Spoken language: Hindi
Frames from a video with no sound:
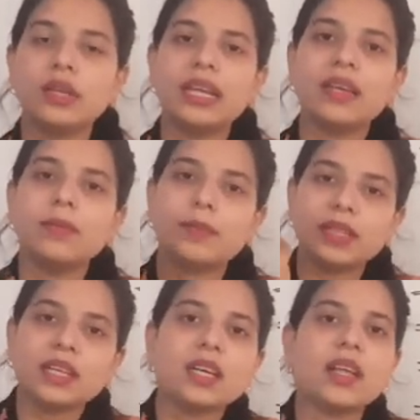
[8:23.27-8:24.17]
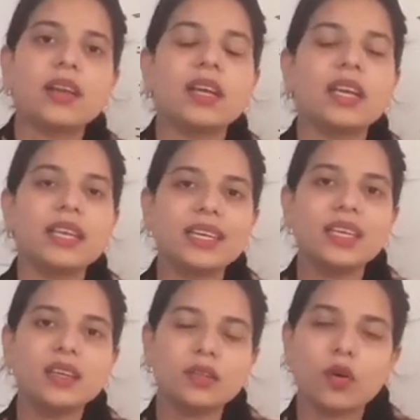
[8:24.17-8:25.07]
उन्हें पता करना है
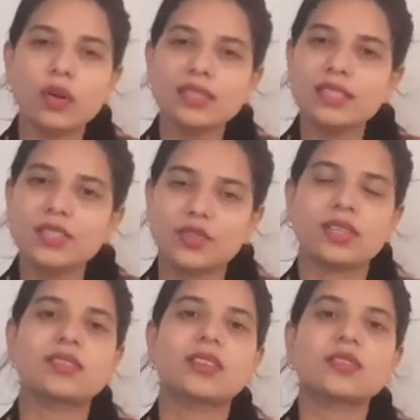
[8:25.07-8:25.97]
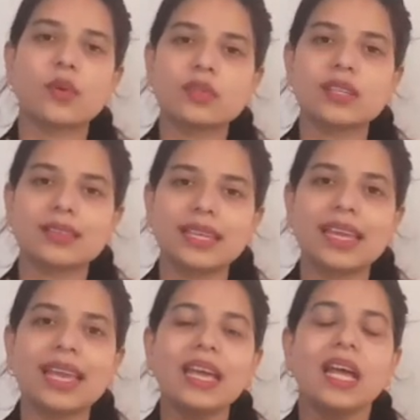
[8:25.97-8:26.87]
कि कौन से स्ट्रेसर्स हो सकते
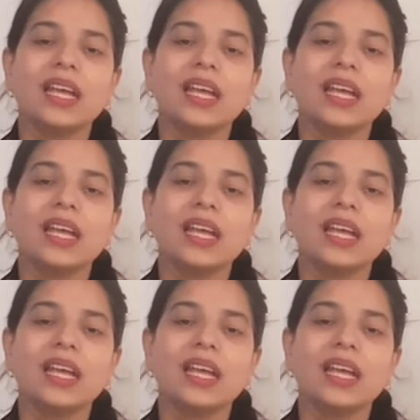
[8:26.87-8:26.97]
हैं